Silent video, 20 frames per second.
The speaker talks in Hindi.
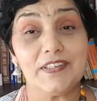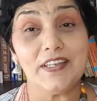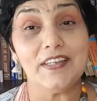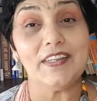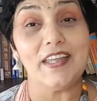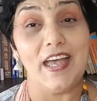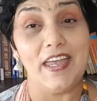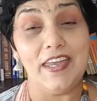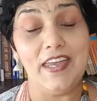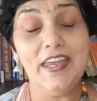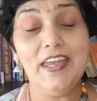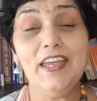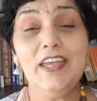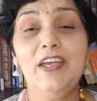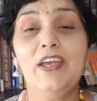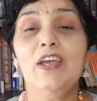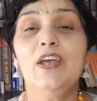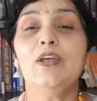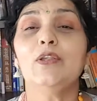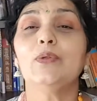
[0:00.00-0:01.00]
पसंद आई
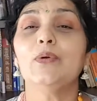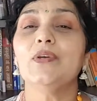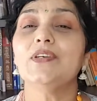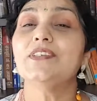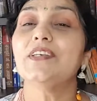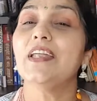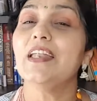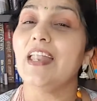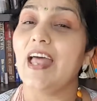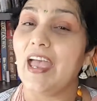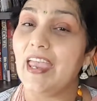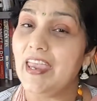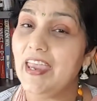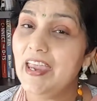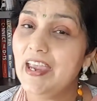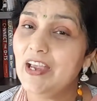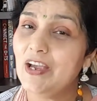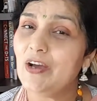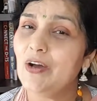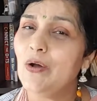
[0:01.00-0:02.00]
तो इसे
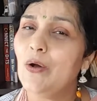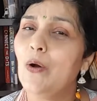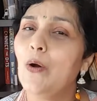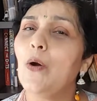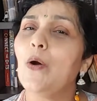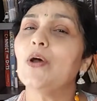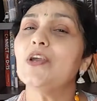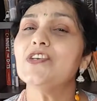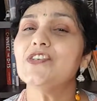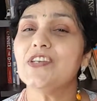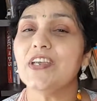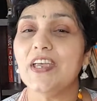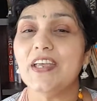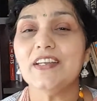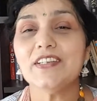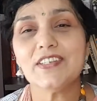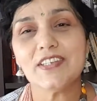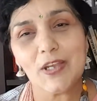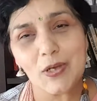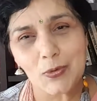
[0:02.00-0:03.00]
लाइक और
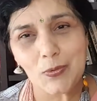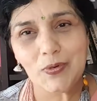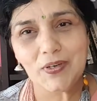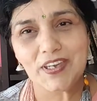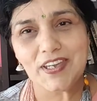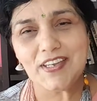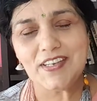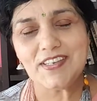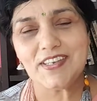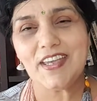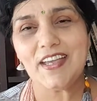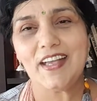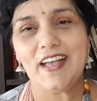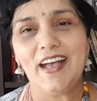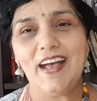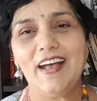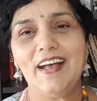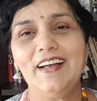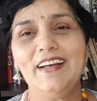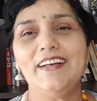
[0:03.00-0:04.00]
शेयर जरूर
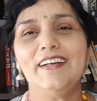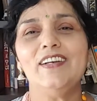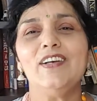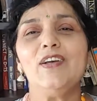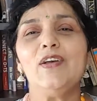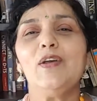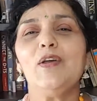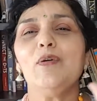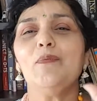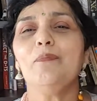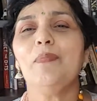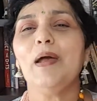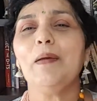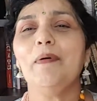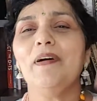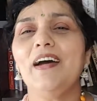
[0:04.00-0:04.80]
कीजिएगा बाय